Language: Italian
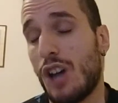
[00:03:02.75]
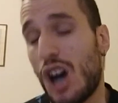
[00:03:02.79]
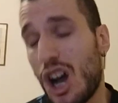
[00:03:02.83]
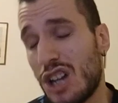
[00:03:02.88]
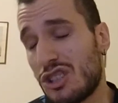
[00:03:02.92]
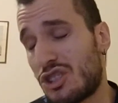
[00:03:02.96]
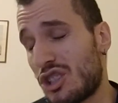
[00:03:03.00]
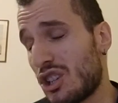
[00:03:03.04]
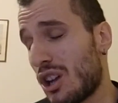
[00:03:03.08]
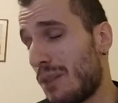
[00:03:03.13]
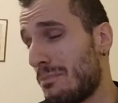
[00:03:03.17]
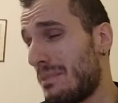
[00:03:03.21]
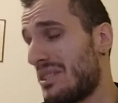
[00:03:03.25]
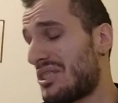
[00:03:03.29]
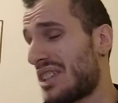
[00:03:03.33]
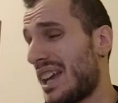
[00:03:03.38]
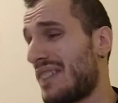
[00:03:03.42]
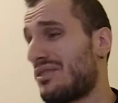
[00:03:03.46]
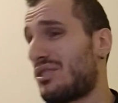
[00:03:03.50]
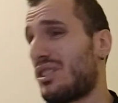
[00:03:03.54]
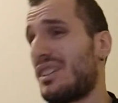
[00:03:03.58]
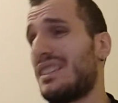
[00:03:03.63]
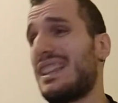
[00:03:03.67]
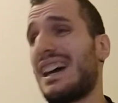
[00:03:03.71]
Oggi non mi
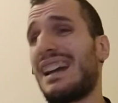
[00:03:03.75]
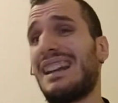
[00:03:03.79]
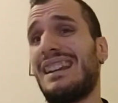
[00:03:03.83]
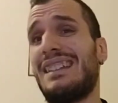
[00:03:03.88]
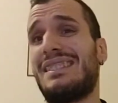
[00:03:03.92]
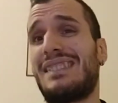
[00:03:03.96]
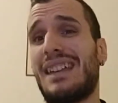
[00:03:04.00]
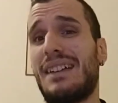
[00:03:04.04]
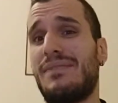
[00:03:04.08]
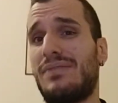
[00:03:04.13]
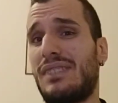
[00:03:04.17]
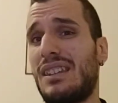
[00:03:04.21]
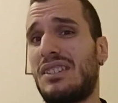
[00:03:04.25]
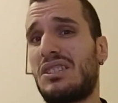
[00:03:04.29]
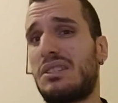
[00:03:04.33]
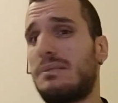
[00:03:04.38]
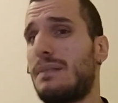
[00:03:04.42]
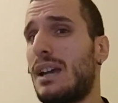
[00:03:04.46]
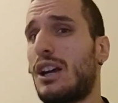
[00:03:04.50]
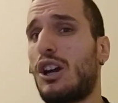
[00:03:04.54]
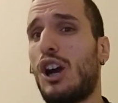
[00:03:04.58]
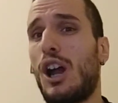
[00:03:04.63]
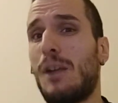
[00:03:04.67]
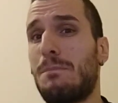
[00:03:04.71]
sento di darle
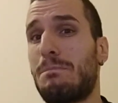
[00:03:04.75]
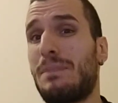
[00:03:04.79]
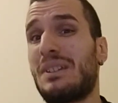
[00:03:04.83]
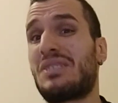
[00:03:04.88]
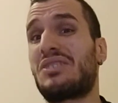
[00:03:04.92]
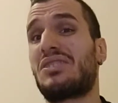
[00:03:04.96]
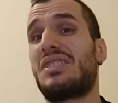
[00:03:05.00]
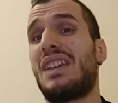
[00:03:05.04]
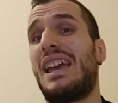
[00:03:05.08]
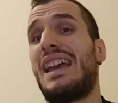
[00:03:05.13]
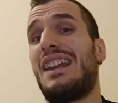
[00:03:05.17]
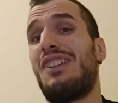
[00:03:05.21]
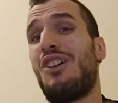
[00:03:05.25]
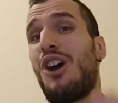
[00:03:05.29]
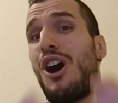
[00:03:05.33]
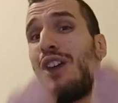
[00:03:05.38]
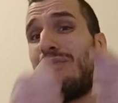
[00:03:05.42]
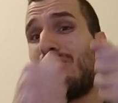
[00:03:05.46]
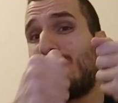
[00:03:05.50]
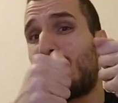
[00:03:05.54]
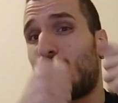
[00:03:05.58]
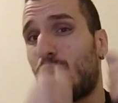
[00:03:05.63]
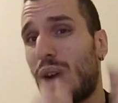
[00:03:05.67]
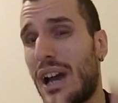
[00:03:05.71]
tantissime colpe se
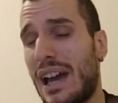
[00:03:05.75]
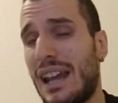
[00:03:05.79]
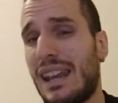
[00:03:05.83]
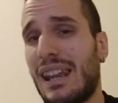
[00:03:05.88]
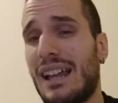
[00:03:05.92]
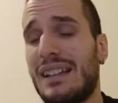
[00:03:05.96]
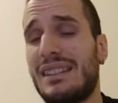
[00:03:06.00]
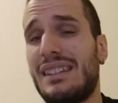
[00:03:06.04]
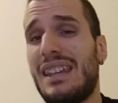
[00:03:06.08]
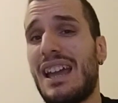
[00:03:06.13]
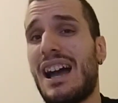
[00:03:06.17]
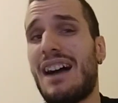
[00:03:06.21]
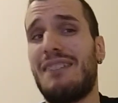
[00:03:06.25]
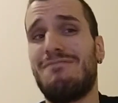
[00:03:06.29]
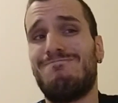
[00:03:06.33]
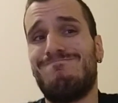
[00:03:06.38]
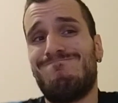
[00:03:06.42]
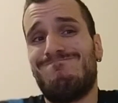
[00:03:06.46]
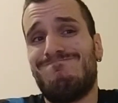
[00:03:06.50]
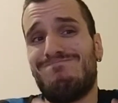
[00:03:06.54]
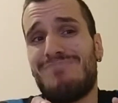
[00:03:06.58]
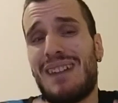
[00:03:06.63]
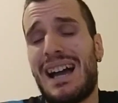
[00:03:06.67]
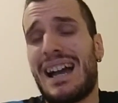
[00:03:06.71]
non quella di...
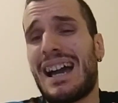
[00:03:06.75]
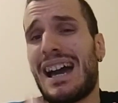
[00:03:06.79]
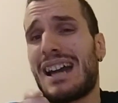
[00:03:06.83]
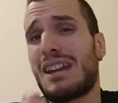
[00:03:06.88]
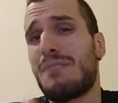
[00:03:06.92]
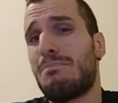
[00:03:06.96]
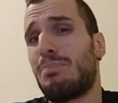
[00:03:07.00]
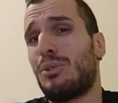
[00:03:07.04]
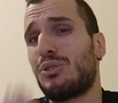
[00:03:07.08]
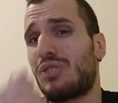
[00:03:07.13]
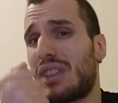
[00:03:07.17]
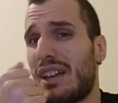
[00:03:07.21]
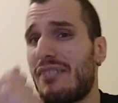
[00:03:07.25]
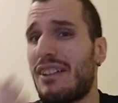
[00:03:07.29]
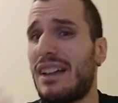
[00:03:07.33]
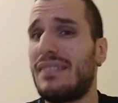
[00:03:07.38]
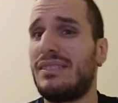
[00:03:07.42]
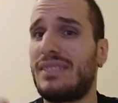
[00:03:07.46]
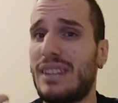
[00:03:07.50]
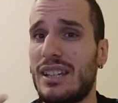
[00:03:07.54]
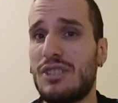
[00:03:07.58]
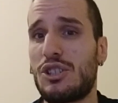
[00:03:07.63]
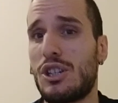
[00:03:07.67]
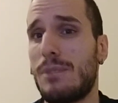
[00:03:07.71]
A... magari poteva
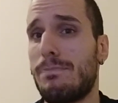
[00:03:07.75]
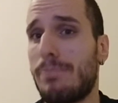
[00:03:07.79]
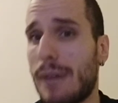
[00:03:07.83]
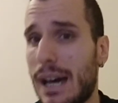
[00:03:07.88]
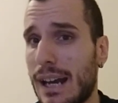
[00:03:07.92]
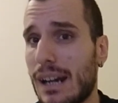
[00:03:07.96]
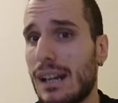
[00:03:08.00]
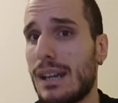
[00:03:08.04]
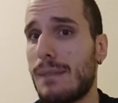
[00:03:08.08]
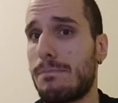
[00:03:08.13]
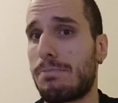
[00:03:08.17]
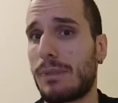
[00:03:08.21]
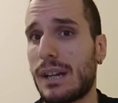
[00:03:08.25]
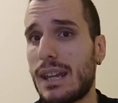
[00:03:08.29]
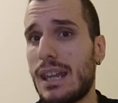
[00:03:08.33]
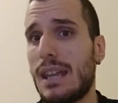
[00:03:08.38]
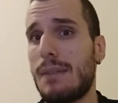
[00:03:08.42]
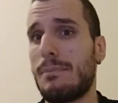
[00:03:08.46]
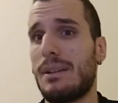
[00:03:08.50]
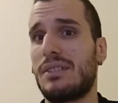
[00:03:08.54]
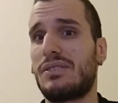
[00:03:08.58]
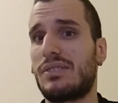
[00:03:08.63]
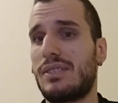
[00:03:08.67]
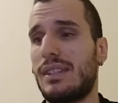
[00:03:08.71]
anticiparli
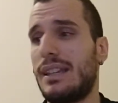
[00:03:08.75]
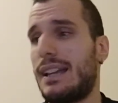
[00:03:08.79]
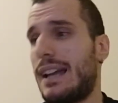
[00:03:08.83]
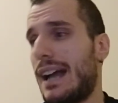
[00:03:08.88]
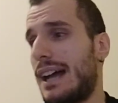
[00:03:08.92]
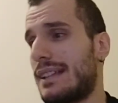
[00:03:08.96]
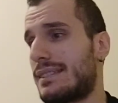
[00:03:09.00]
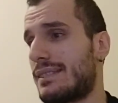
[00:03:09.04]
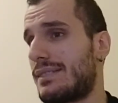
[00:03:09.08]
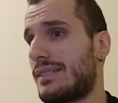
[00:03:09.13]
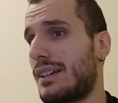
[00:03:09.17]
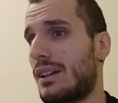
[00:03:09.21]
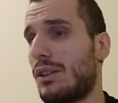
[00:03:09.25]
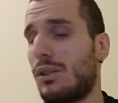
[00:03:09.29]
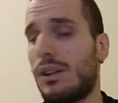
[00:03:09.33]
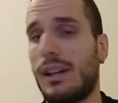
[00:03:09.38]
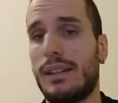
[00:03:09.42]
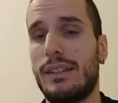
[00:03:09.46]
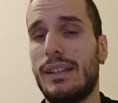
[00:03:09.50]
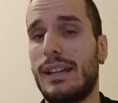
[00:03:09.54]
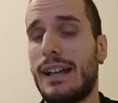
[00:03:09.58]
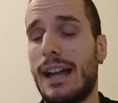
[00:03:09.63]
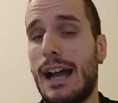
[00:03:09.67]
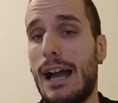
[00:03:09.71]
prima sti
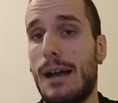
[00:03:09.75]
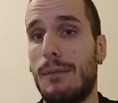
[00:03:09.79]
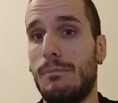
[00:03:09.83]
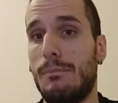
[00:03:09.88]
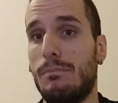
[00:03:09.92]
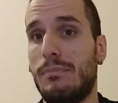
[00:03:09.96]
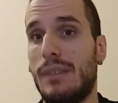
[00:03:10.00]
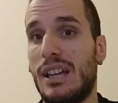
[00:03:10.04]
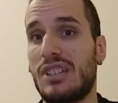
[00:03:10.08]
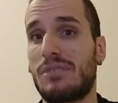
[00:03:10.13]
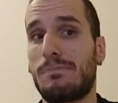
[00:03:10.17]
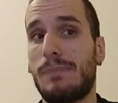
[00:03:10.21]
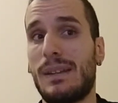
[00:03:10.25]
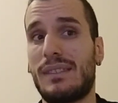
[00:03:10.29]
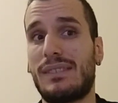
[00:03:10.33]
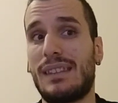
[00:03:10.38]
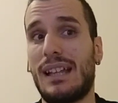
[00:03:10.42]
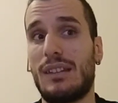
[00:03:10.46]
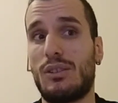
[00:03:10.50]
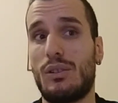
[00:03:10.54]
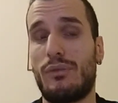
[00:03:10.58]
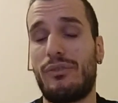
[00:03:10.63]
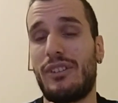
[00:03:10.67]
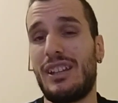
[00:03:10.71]
cazzarola di cambi. Ha
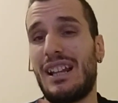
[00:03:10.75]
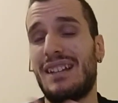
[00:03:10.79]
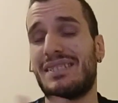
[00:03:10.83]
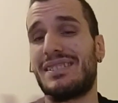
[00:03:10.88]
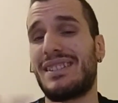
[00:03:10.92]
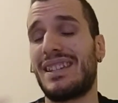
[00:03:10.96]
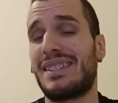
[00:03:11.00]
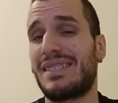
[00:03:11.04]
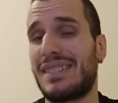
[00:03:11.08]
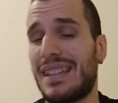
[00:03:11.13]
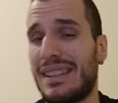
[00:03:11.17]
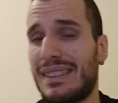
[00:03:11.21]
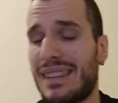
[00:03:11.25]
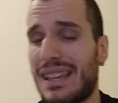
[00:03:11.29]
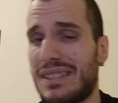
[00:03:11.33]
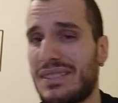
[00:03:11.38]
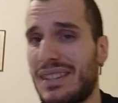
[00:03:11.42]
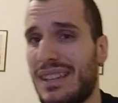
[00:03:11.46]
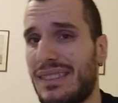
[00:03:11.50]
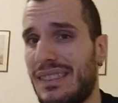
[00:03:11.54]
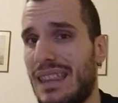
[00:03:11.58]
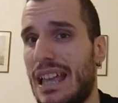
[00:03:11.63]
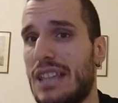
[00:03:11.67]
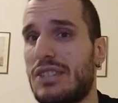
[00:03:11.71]
aspettato fino al
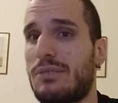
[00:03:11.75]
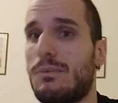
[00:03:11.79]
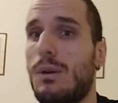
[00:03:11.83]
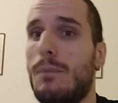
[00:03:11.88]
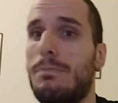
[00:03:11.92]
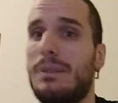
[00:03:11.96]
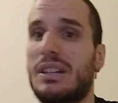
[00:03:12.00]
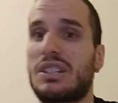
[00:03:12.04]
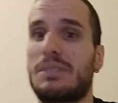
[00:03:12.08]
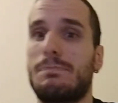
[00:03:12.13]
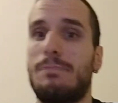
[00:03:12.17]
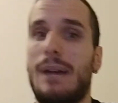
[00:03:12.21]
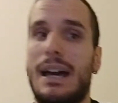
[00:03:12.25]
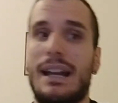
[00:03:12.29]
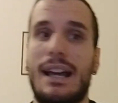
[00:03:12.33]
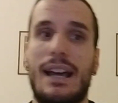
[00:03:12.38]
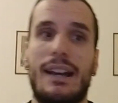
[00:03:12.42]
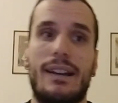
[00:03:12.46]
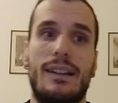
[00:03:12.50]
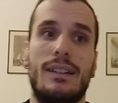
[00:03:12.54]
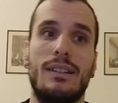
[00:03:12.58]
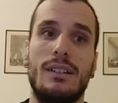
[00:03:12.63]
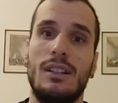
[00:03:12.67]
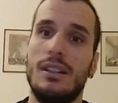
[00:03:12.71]
67 esimo per
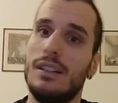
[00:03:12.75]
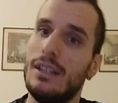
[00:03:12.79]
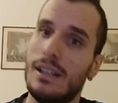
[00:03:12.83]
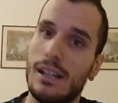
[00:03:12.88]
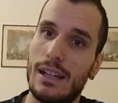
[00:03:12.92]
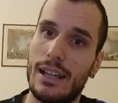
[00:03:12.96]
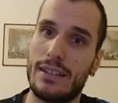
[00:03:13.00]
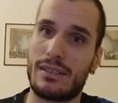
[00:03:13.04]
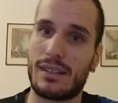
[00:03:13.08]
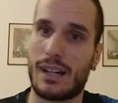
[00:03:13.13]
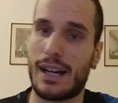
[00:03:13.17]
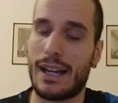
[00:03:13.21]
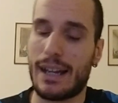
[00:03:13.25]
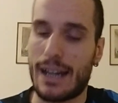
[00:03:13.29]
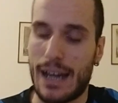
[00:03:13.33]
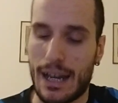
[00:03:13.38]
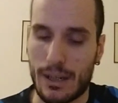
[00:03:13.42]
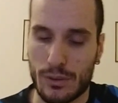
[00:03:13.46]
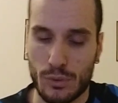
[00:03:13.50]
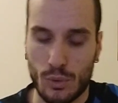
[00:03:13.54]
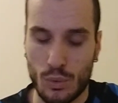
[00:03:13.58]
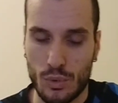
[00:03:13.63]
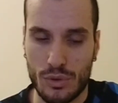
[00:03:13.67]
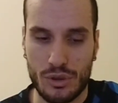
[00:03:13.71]
sparare le tre
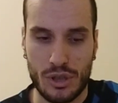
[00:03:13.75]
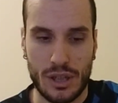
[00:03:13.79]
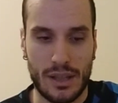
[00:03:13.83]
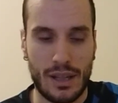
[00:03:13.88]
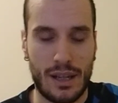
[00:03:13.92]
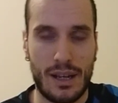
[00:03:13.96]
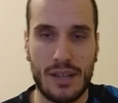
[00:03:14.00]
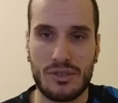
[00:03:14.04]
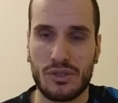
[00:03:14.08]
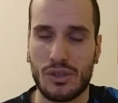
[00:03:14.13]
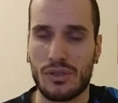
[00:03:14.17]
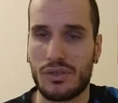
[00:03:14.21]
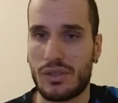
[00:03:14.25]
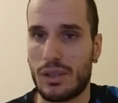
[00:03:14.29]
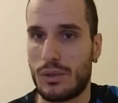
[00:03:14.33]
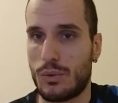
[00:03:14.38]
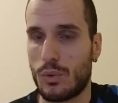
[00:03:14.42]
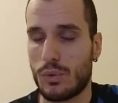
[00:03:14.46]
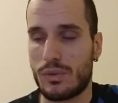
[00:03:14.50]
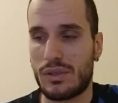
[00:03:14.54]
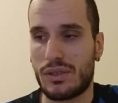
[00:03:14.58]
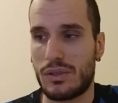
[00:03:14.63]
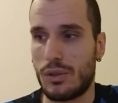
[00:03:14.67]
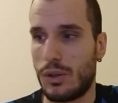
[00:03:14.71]
cartucce delle
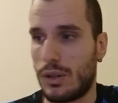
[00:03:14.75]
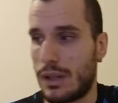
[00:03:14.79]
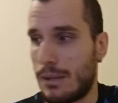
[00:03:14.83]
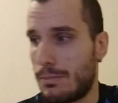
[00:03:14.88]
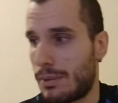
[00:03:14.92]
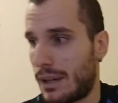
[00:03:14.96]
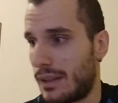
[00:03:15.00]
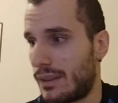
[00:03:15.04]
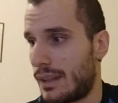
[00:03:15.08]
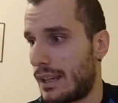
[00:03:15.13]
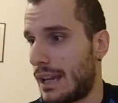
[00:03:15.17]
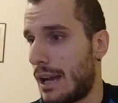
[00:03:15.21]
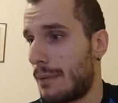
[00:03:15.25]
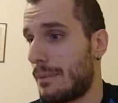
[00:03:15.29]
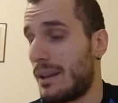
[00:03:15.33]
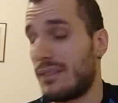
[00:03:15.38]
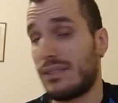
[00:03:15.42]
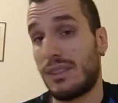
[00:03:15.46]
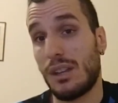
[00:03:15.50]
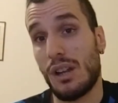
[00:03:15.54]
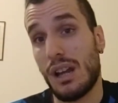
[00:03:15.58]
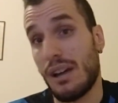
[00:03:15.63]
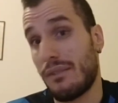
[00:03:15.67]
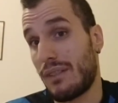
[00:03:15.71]
sostituzioni
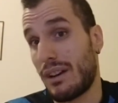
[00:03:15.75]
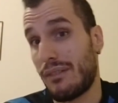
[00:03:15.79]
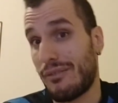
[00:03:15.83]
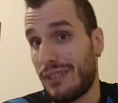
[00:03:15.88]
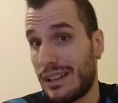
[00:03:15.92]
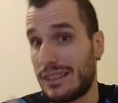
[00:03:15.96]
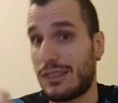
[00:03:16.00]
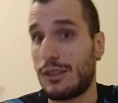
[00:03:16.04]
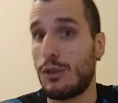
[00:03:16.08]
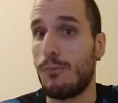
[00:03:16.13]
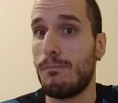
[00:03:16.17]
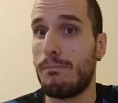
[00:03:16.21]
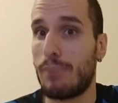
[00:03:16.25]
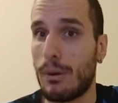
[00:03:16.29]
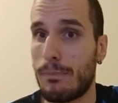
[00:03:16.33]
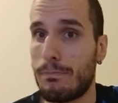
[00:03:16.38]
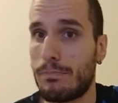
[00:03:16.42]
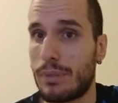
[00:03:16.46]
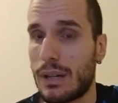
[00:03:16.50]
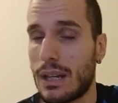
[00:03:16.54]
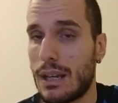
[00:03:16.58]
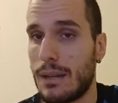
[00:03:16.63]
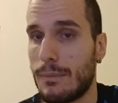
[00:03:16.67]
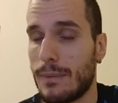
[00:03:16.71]
praticamente. Io le avrei fatte un
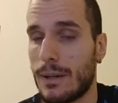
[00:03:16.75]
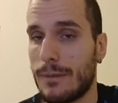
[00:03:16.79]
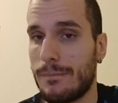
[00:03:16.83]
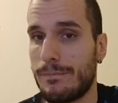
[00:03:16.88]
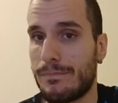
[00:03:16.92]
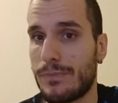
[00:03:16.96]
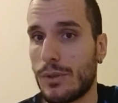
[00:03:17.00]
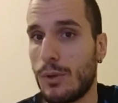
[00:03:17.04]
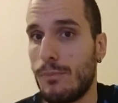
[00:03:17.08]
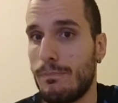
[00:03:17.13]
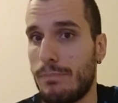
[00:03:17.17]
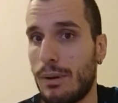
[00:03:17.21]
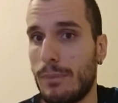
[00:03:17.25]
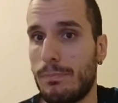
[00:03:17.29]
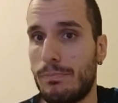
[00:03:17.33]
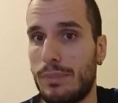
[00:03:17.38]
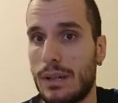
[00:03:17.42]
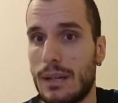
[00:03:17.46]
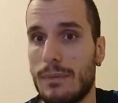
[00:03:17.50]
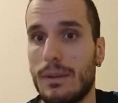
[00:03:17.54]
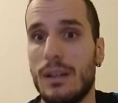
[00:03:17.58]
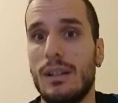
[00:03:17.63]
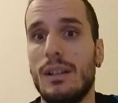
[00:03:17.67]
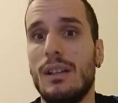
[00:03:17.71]
po' prima, un po'
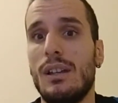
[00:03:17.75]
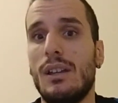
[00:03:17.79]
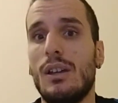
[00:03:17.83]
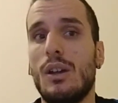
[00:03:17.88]
prima.